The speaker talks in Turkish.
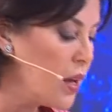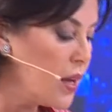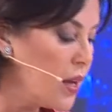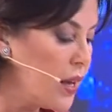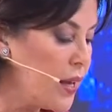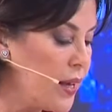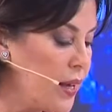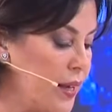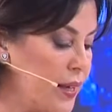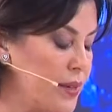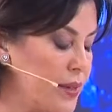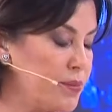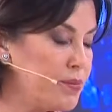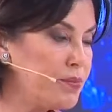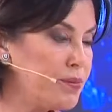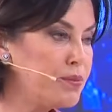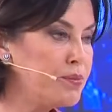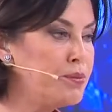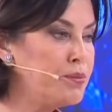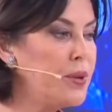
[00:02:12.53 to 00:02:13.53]
E,
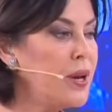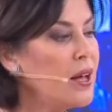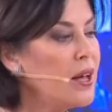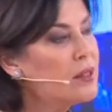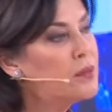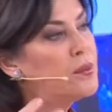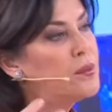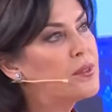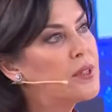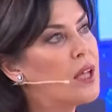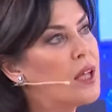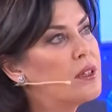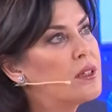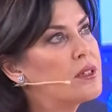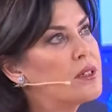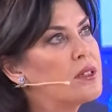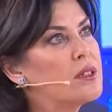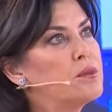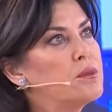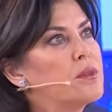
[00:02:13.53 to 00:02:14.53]
biraz bize
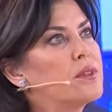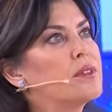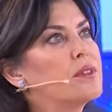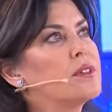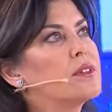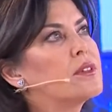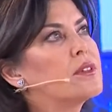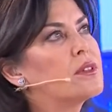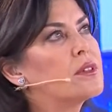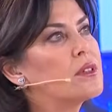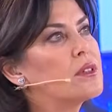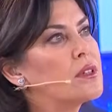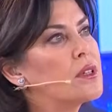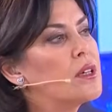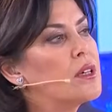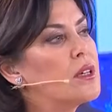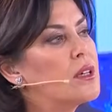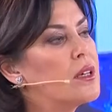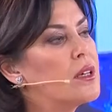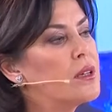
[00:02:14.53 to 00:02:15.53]
anlatır mısınız?
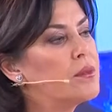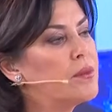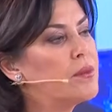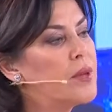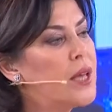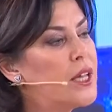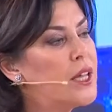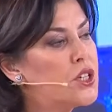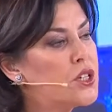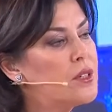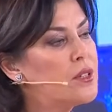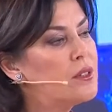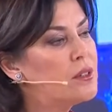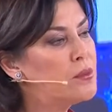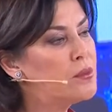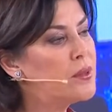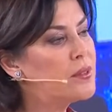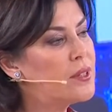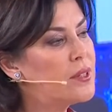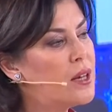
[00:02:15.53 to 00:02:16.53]
E, eşiniz
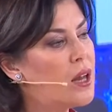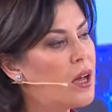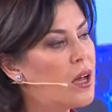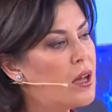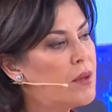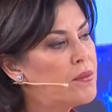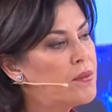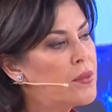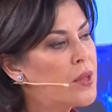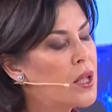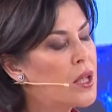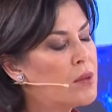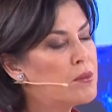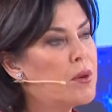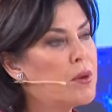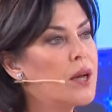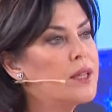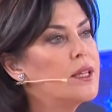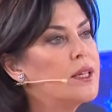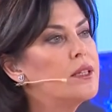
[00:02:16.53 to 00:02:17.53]
mesela
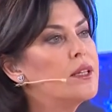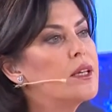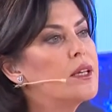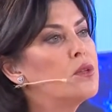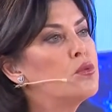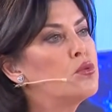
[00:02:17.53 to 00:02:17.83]
madendeki